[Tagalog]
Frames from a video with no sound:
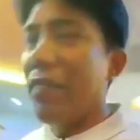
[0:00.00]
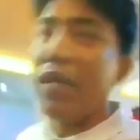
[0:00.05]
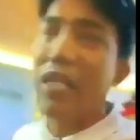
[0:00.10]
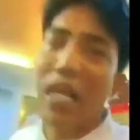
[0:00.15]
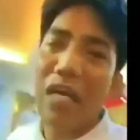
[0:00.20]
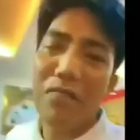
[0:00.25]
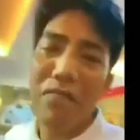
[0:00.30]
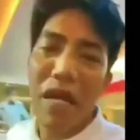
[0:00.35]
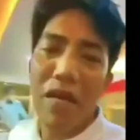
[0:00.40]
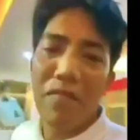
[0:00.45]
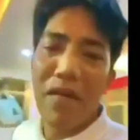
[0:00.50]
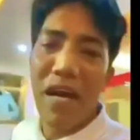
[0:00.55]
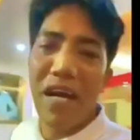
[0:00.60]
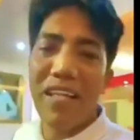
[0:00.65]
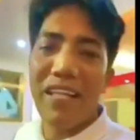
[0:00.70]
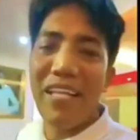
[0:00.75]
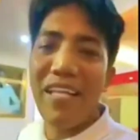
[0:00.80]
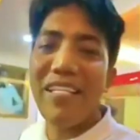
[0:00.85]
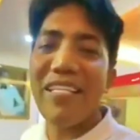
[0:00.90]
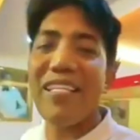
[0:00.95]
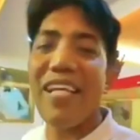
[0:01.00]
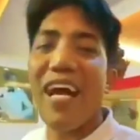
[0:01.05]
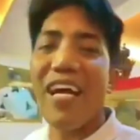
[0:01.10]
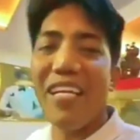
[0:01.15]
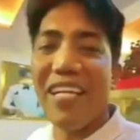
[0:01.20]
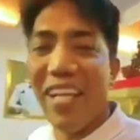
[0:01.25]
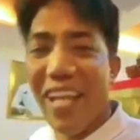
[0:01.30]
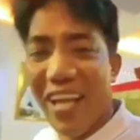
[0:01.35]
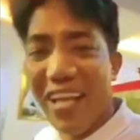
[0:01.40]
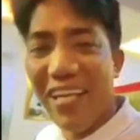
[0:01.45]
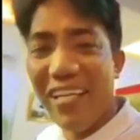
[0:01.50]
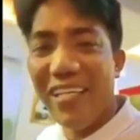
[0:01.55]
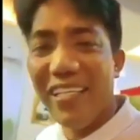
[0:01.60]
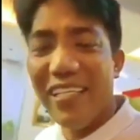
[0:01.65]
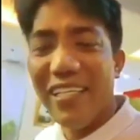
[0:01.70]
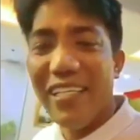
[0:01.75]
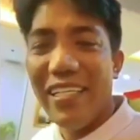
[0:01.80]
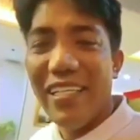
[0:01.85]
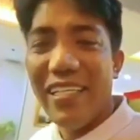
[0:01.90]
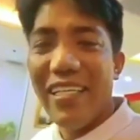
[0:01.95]
na may nagmamahal din sa kanila.
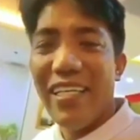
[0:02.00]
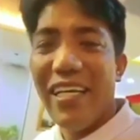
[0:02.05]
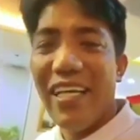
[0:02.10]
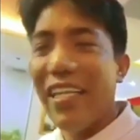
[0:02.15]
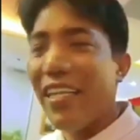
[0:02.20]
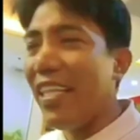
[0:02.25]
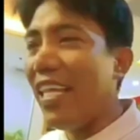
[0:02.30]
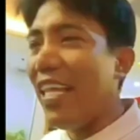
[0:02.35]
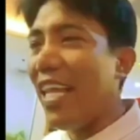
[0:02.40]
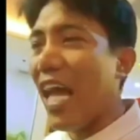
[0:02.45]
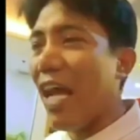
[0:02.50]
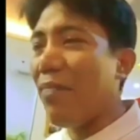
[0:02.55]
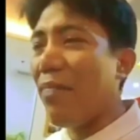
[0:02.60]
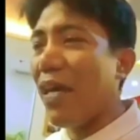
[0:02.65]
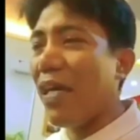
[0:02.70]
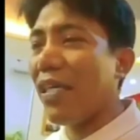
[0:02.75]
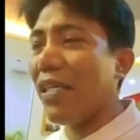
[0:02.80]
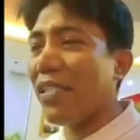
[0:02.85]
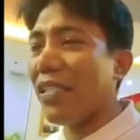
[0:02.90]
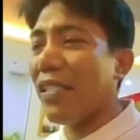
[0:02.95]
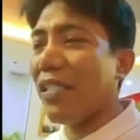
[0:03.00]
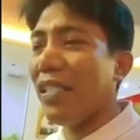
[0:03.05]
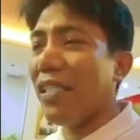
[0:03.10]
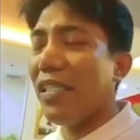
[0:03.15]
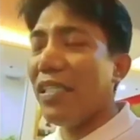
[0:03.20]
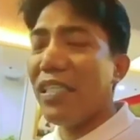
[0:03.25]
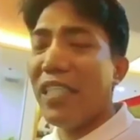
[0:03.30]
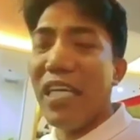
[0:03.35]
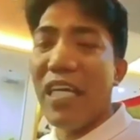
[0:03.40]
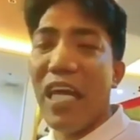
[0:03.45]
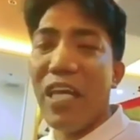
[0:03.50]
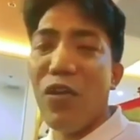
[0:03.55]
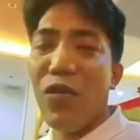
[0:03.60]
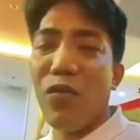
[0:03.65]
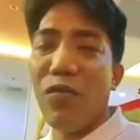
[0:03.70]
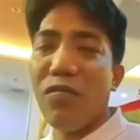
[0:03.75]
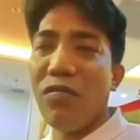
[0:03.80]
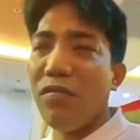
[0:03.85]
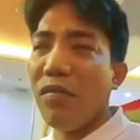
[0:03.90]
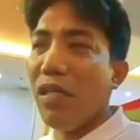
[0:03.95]
Hindi lamang sila
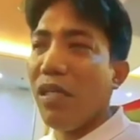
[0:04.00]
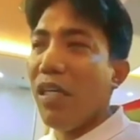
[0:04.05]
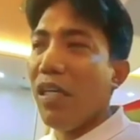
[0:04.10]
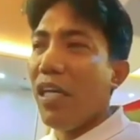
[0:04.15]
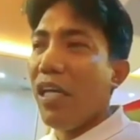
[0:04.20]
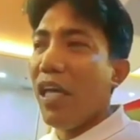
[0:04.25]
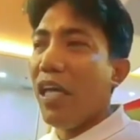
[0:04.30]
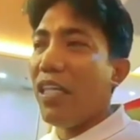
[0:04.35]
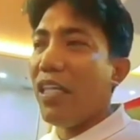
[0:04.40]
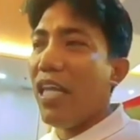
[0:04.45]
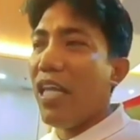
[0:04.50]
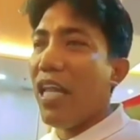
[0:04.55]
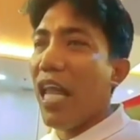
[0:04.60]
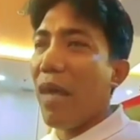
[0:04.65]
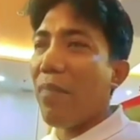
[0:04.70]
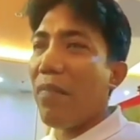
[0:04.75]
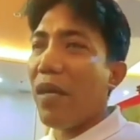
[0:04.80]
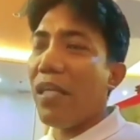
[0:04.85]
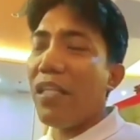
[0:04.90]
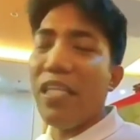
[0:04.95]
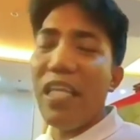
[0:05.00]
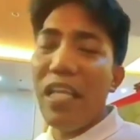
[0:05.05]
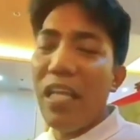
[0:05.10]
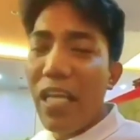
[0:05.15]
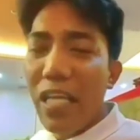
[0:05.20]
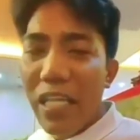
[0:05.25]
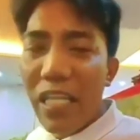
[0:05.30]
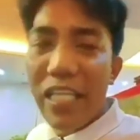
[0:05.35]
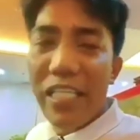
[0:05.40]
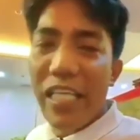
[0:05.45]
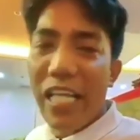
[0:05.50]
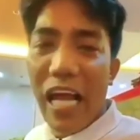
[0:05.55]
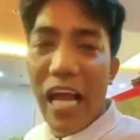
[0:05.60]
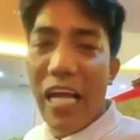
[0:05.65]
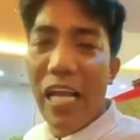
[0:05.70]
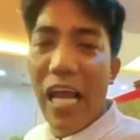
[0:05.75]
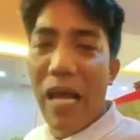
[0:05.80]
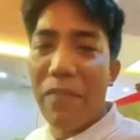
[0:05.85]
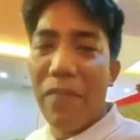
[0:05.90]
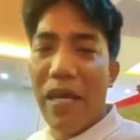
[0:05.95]
yung hindi lamang hindi hindi
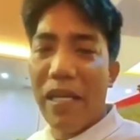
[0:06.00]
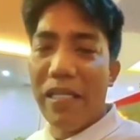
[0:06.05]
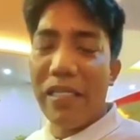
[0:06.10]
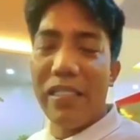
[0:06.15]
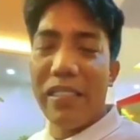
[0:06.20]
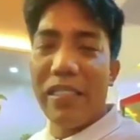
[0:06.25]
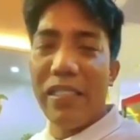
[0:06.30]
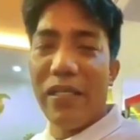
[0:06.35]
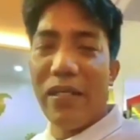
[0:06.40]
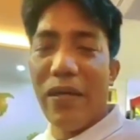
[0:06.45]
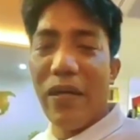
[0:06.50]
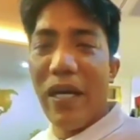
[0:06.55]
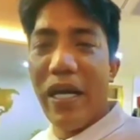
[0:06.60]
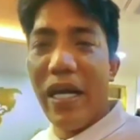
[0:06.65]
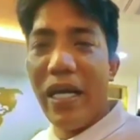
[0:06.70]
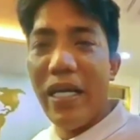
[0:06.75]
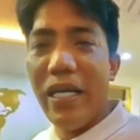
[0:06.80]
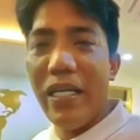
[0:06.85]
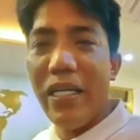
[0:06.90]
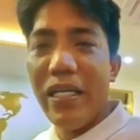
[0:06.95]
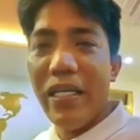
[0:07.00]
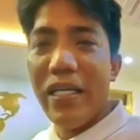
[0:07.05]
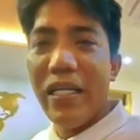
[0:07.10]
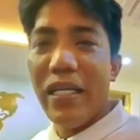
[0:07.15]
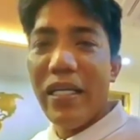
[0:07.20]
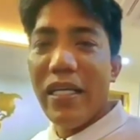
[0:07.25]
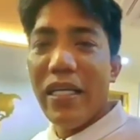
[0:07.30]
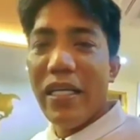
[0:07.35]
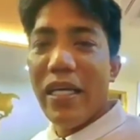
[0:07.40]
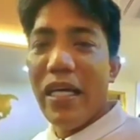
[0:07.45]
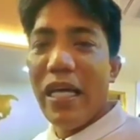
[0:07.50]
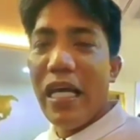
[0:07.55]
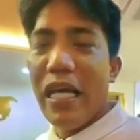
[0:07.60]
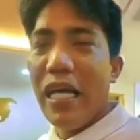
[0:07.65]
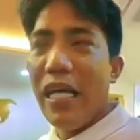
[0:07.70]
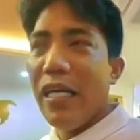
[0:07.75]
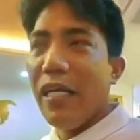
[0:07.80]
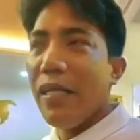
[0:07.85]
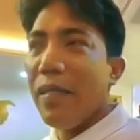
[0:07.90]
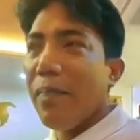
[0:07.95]
sila kalaban. Okay?
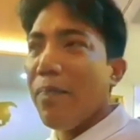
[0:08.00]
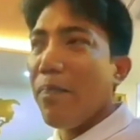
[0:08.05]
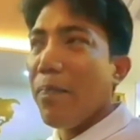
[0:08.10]
Ha?